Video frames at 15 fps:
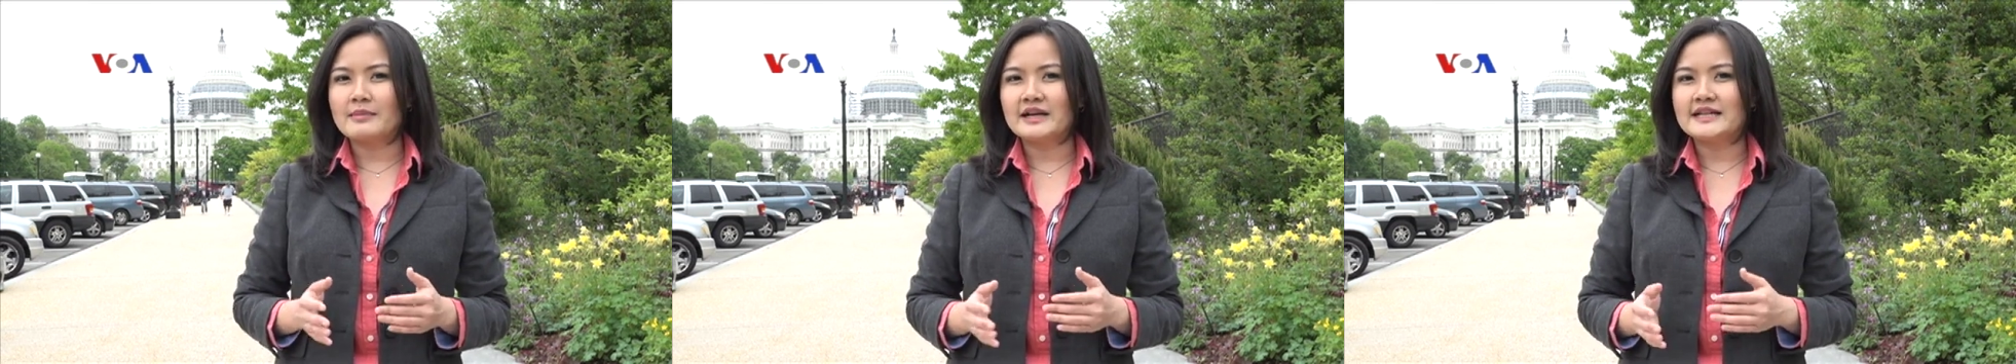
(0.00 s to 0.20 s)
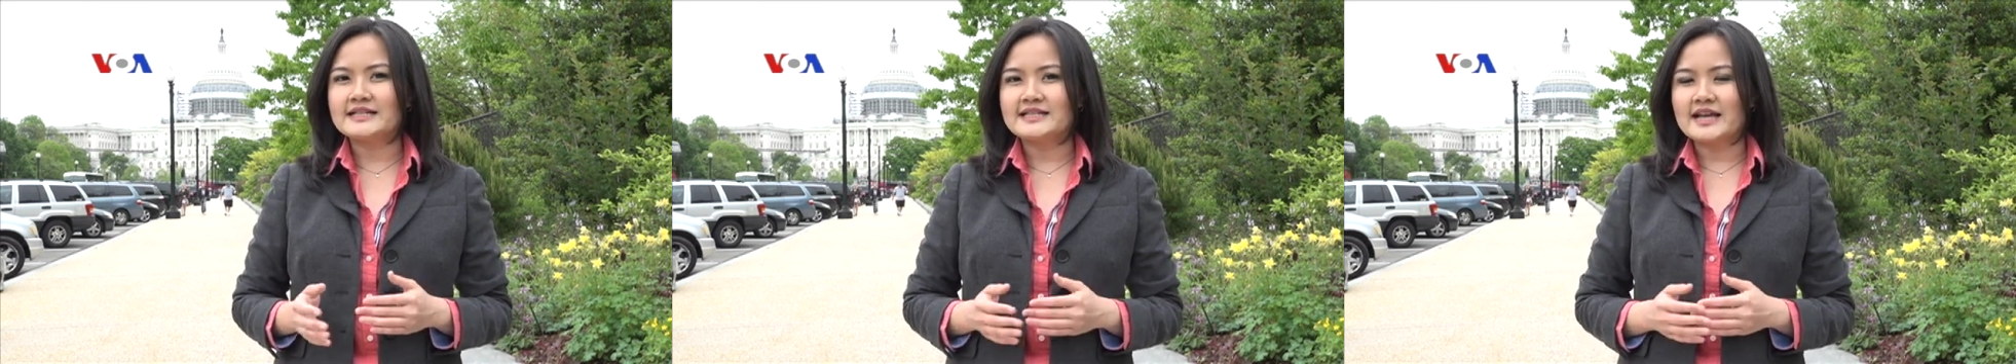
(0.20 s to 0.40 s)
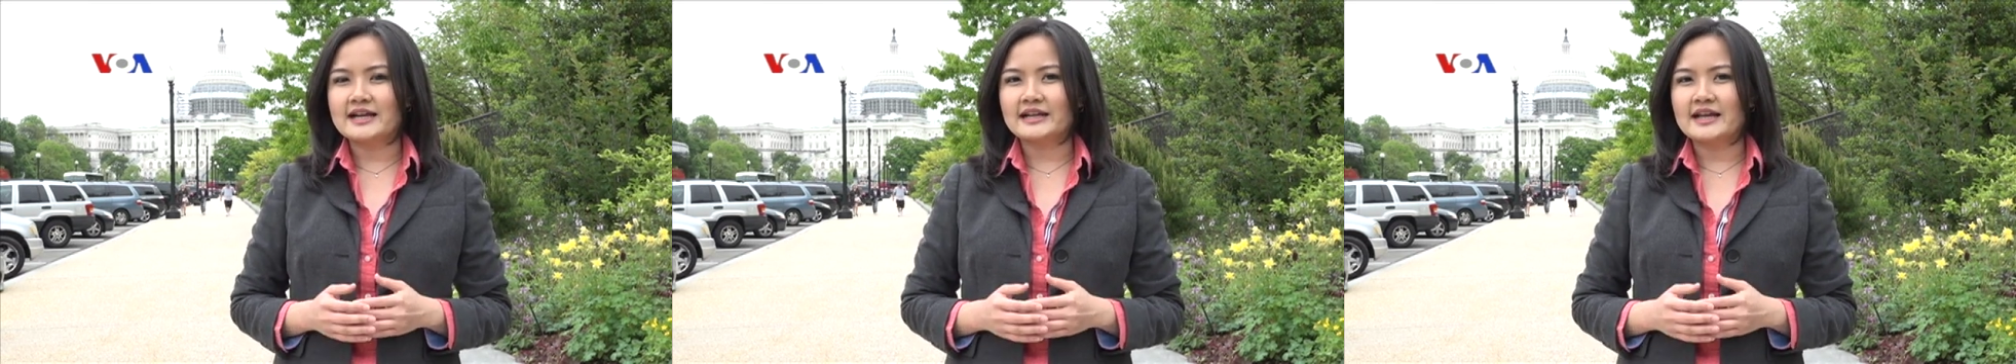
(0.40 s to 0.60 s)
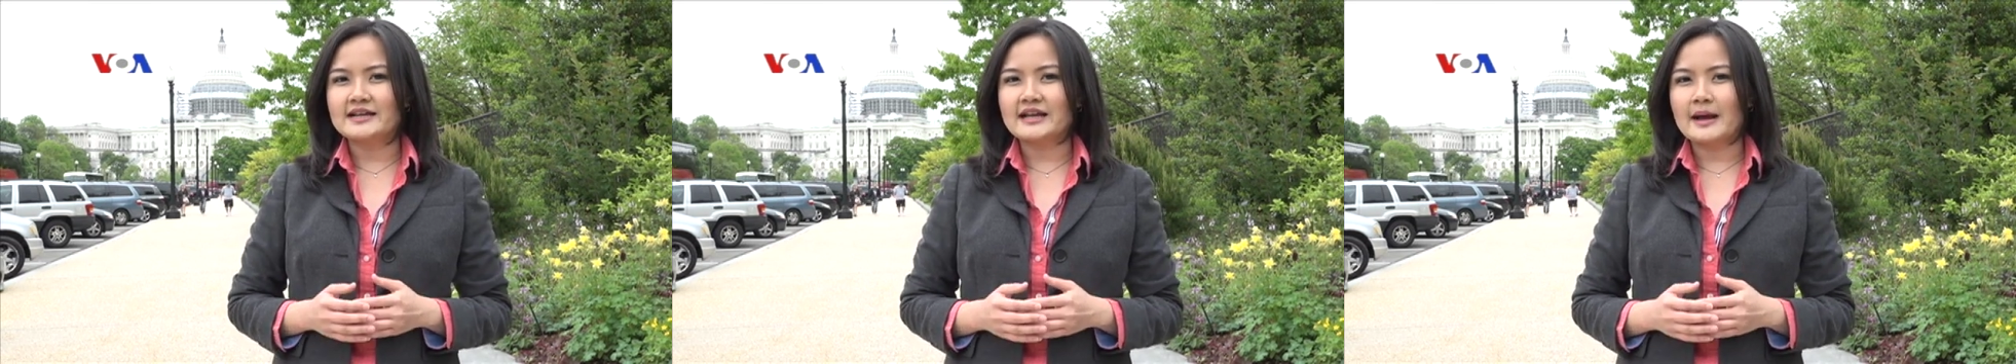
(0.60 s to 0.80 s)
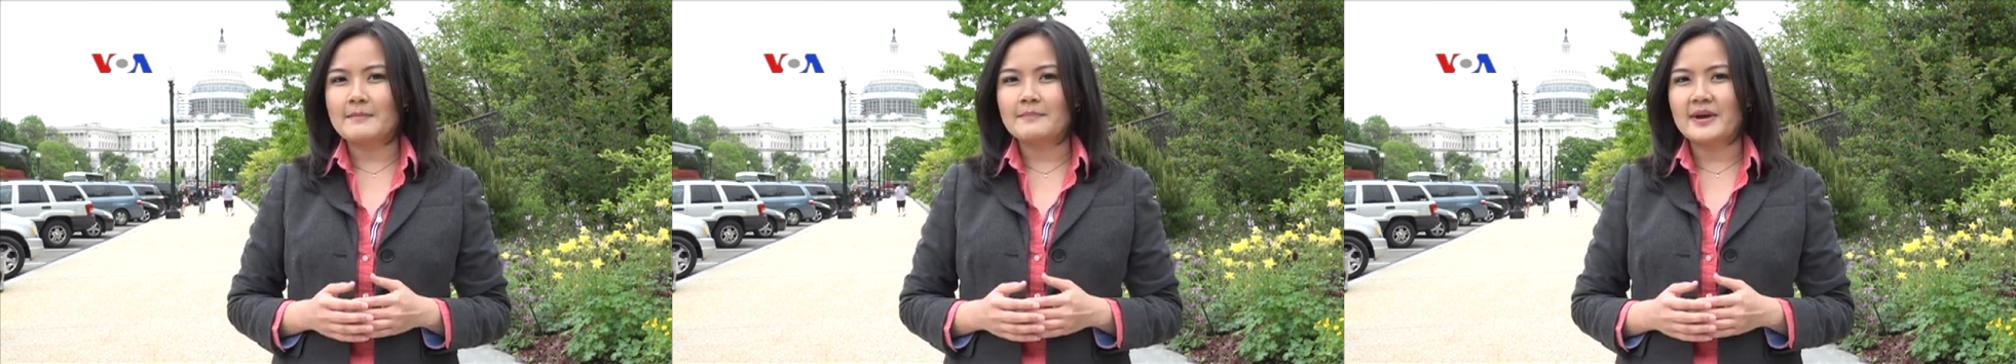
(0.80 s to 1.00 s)
mengencarkan
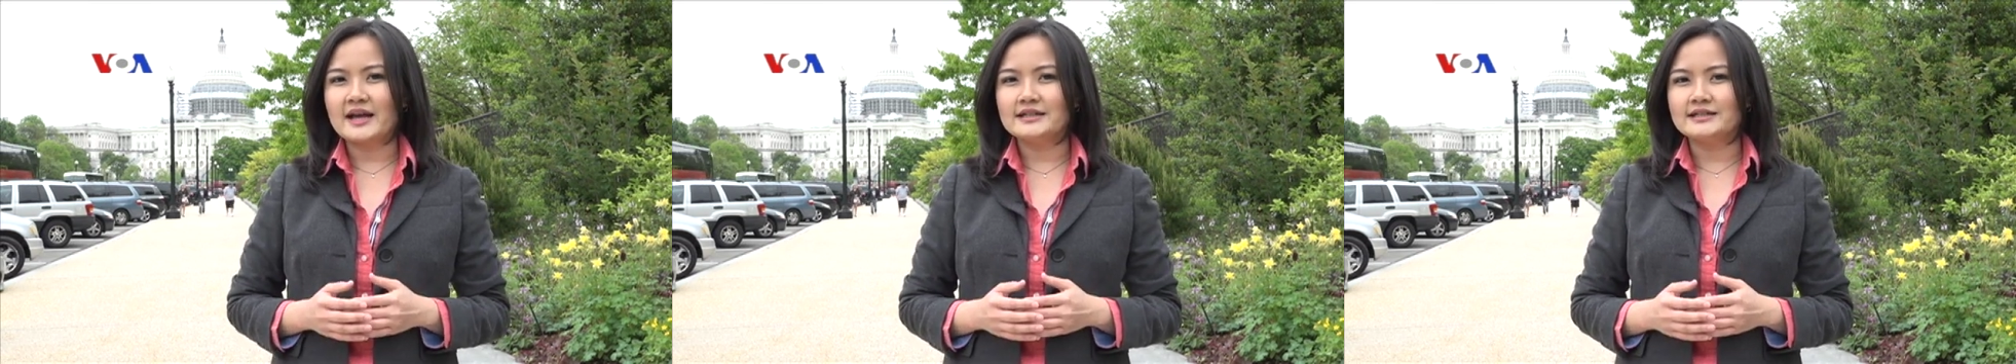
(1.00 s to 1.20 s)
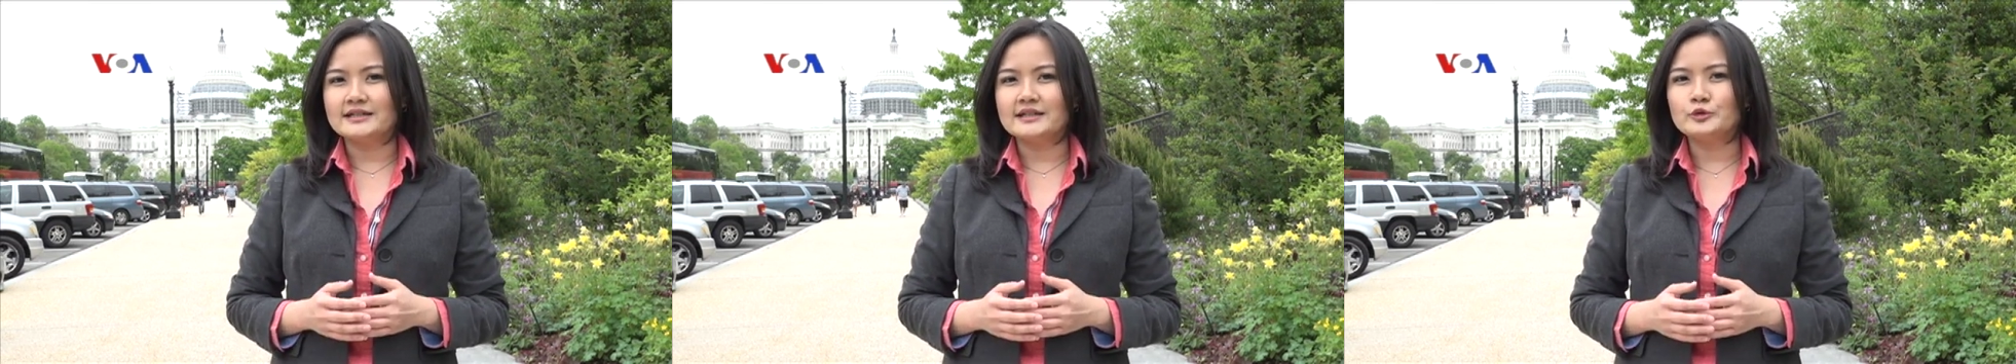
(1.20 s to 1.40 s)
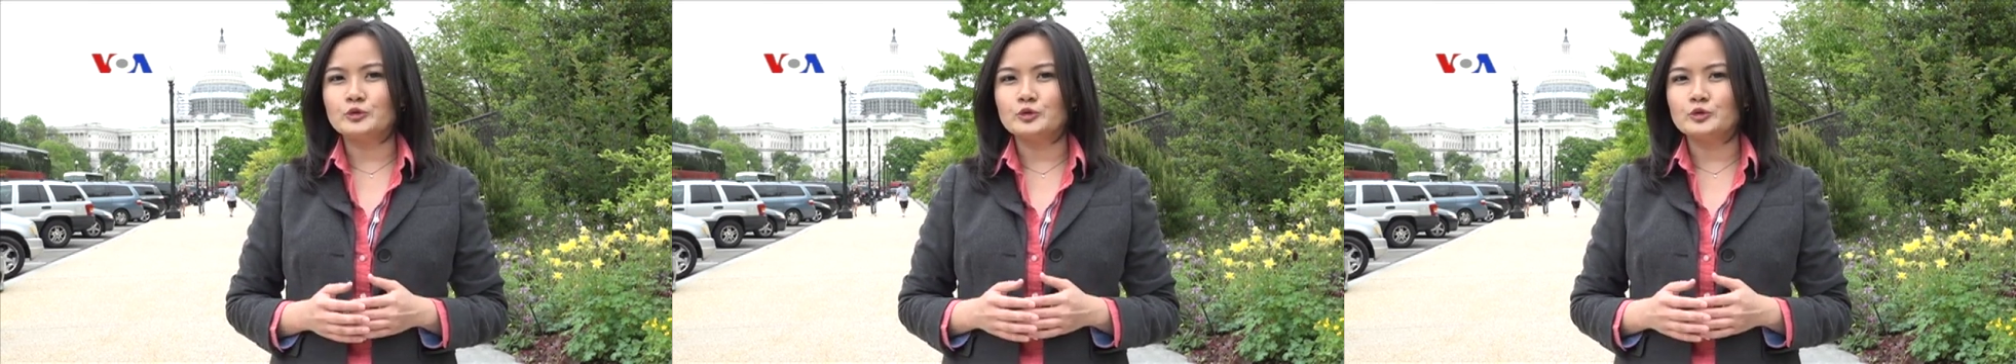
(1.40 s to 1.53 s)
kampanye